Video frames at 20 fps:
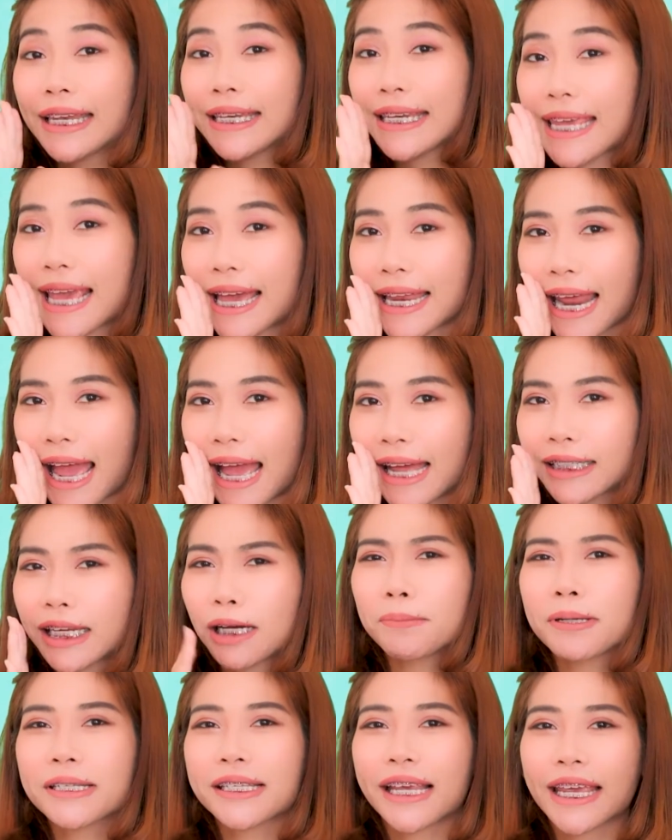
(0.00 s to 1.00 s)
เนี่ยนะ
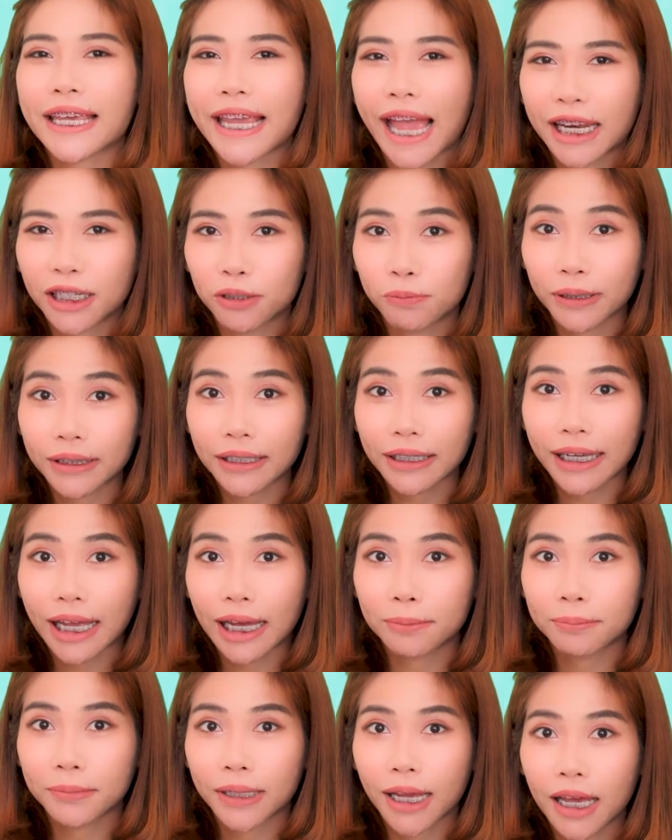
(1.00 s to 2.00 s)
ถ้าไม่ใช่งานนวัตก
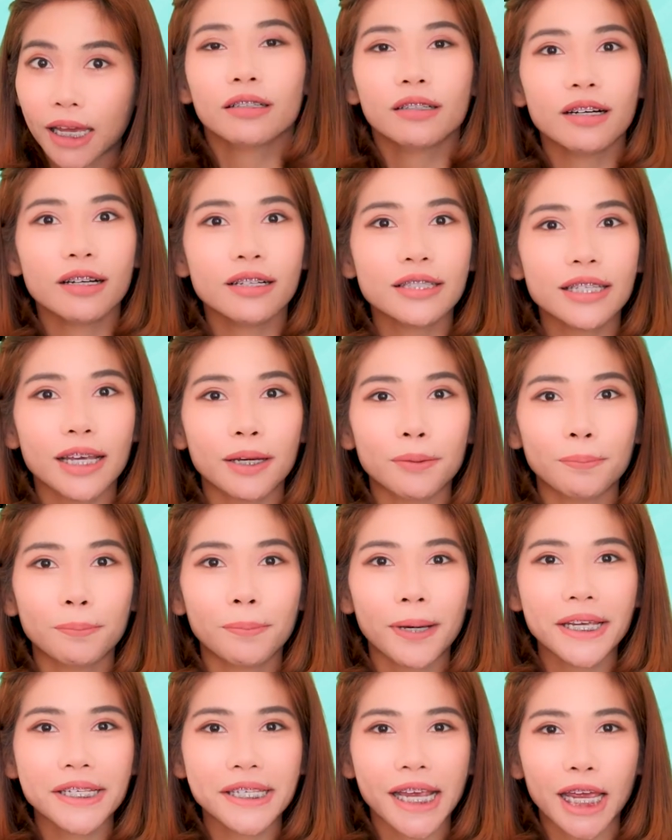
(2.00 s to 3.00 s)
รรมนะ ก็จะ
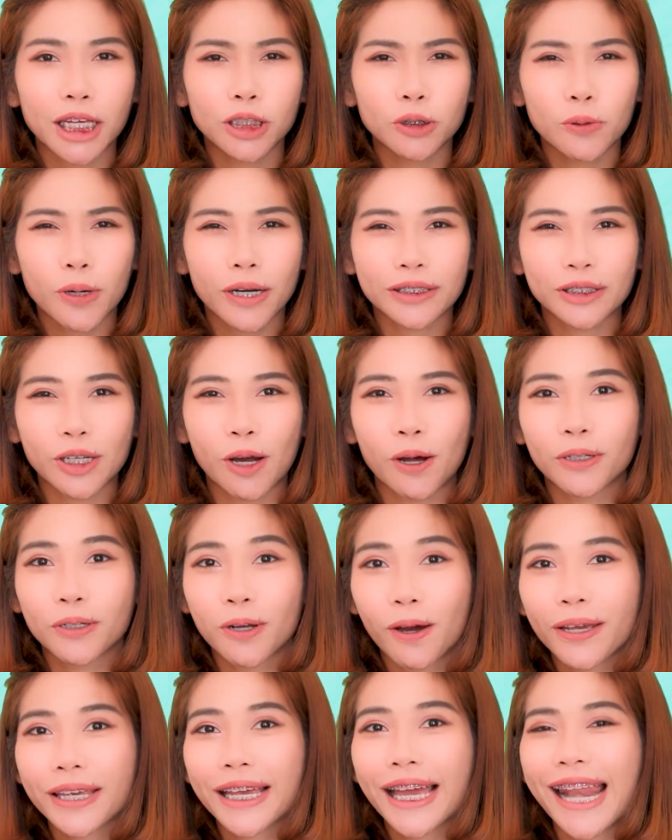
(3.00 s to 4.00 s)
ไม่ใช้ตัวอักษร
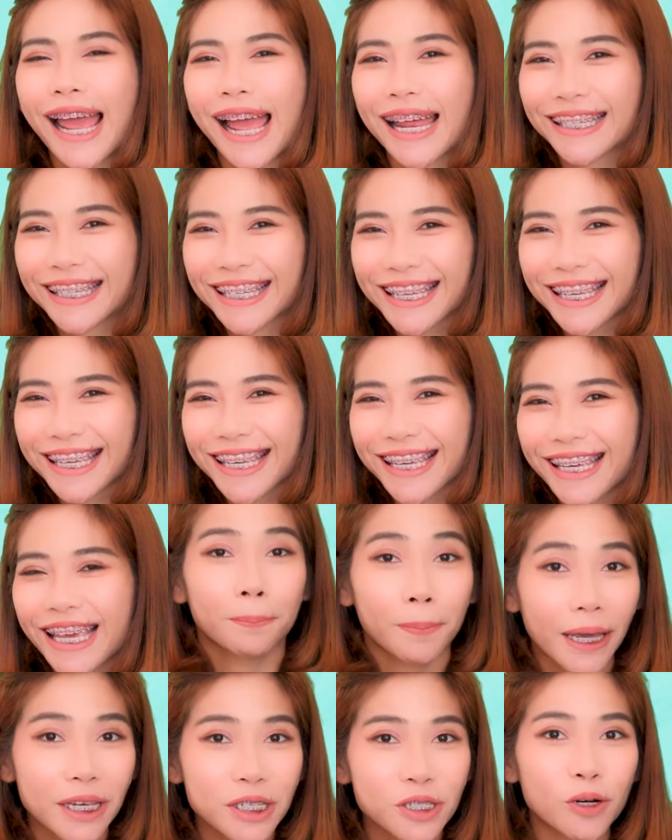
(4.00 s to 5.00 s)
น้อยขนาดนี้
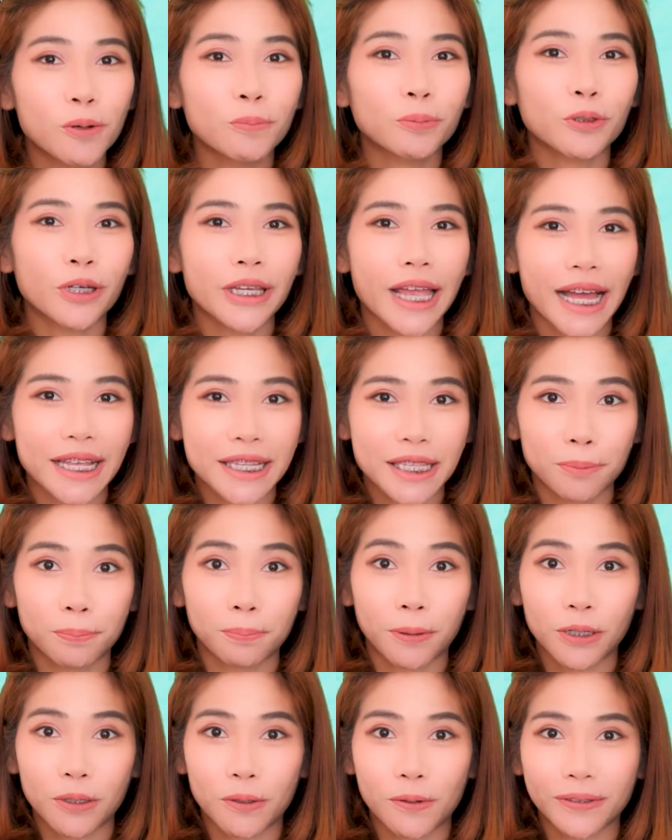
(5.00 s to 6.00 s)
ไปชมตัวอย่าง
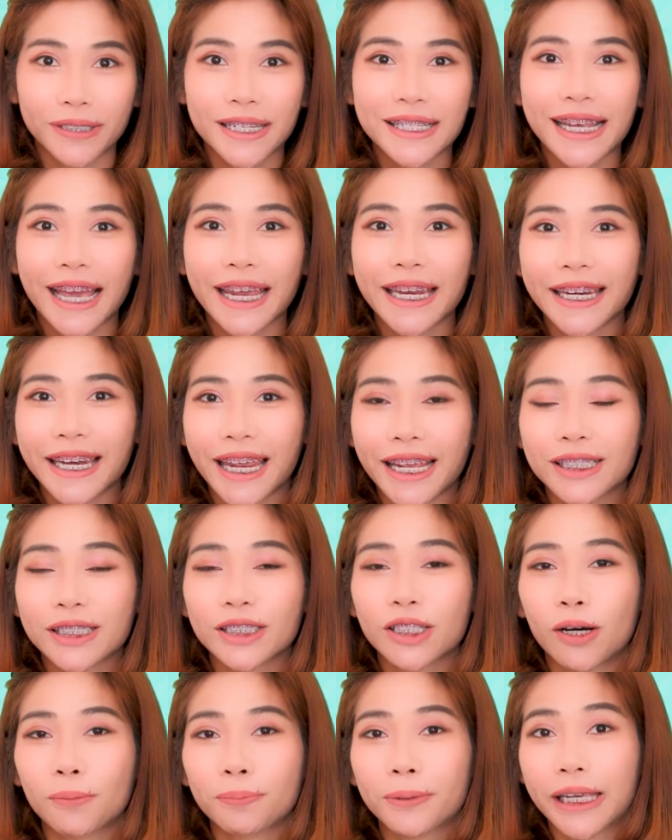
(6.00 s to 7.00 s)
10 ประโยคที่จะให้เด็
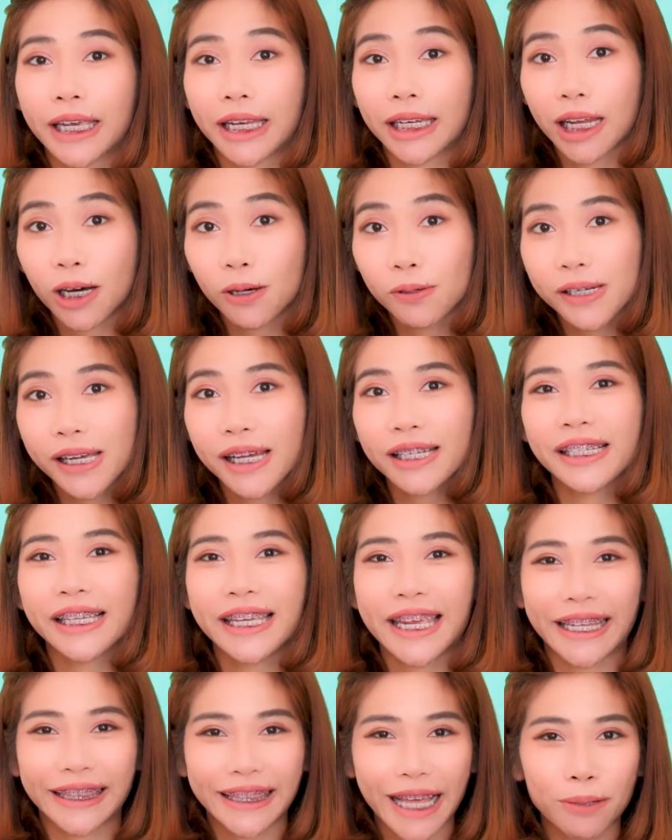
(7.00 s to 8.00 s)
กๆสอบเขียนเล่าเรื่อง หรือ
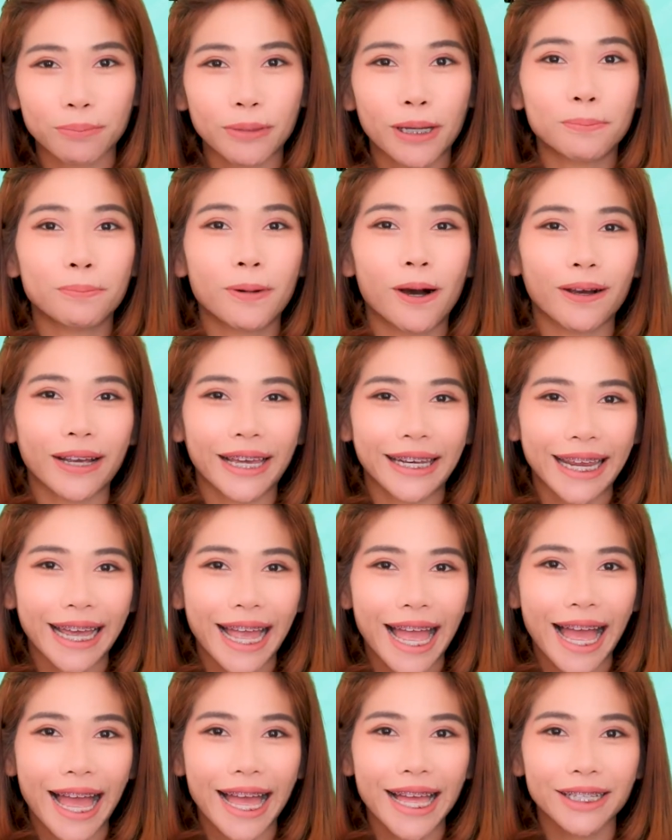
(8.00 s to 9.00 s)
เขียนตามคำบอกกัน
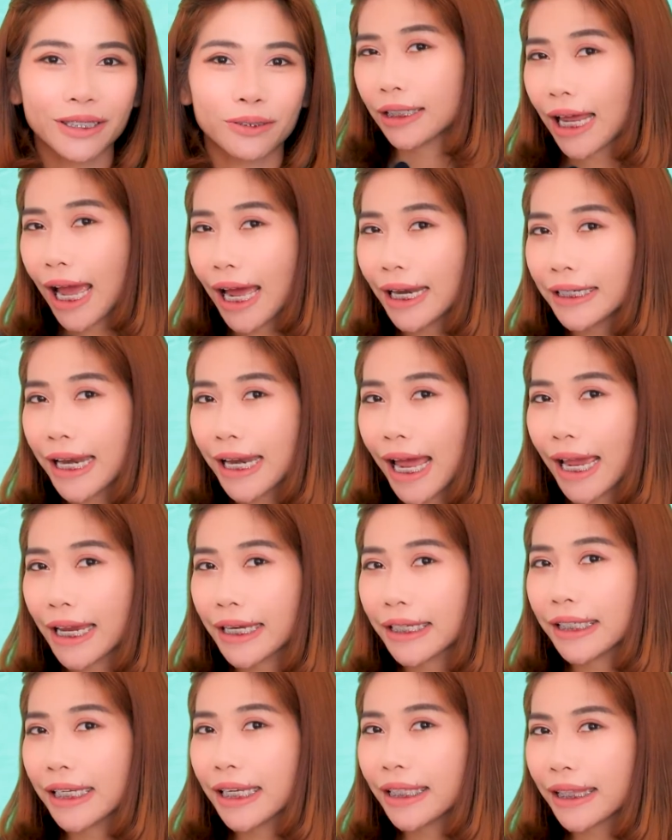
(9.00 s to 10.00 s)
นะคะท่านใด
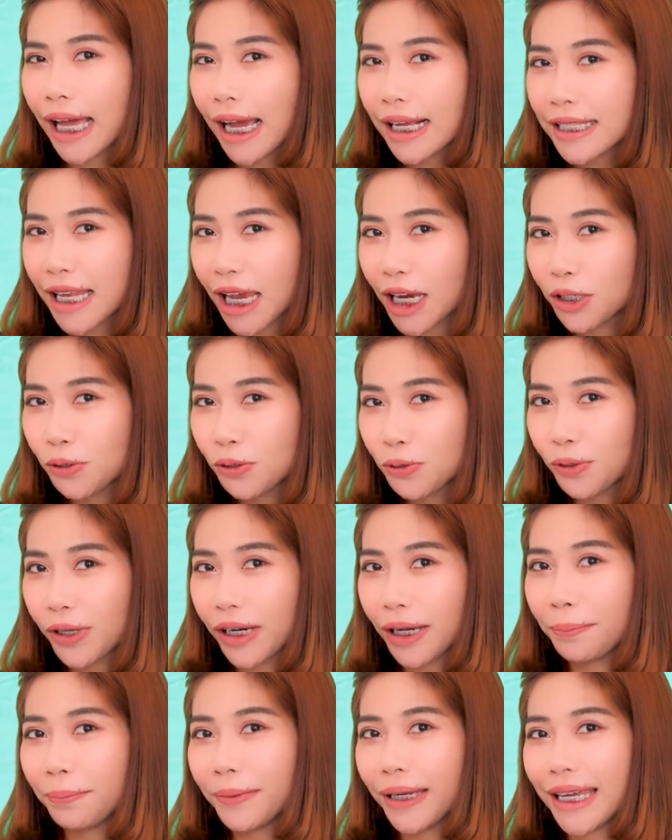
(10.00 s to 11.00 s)
ที่ตั้งใจดู
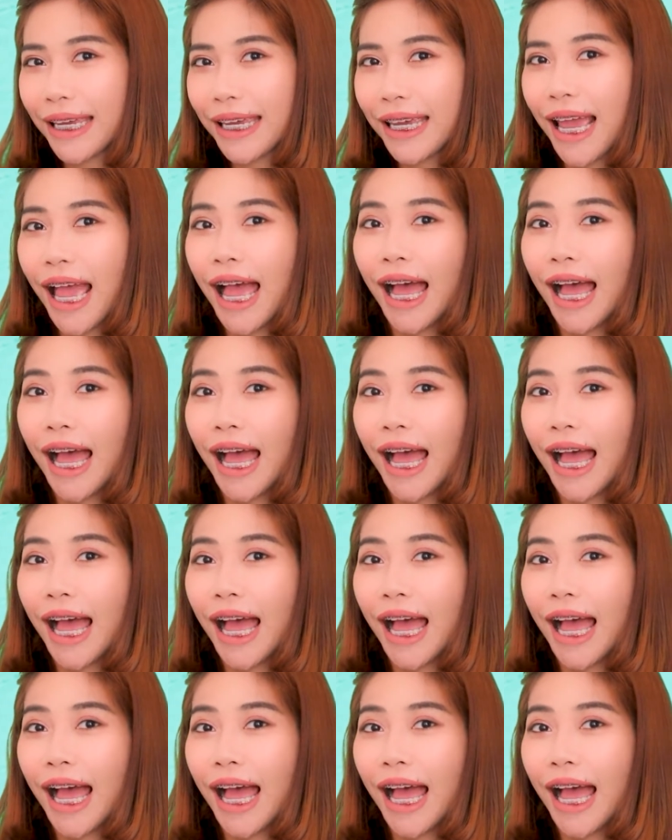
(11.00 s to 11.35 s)
คลิปนี้